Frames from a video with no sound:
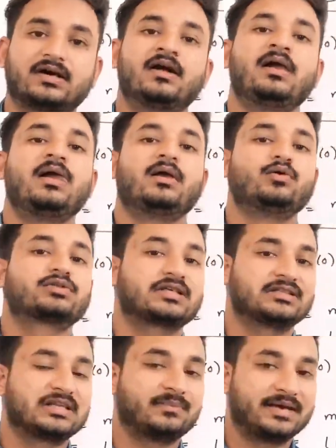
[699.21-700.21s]
था
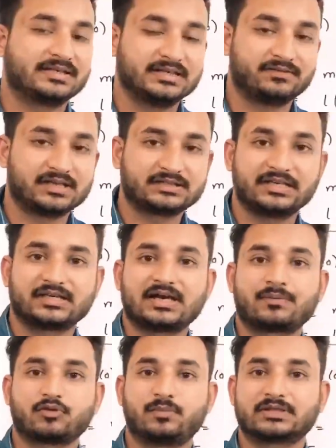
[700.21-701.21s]
उसके अंदर मैंने ये वाला
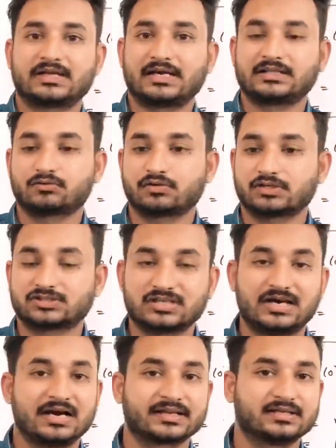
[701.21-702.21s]
तरीका आपको बताया था क्योंकि
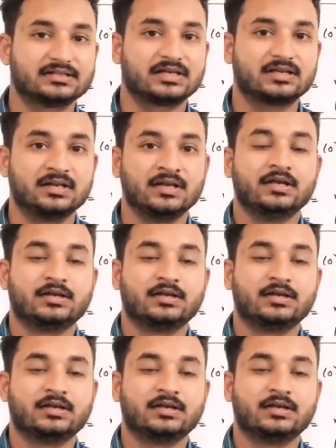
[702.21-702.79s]
स्टार्ट के अंदर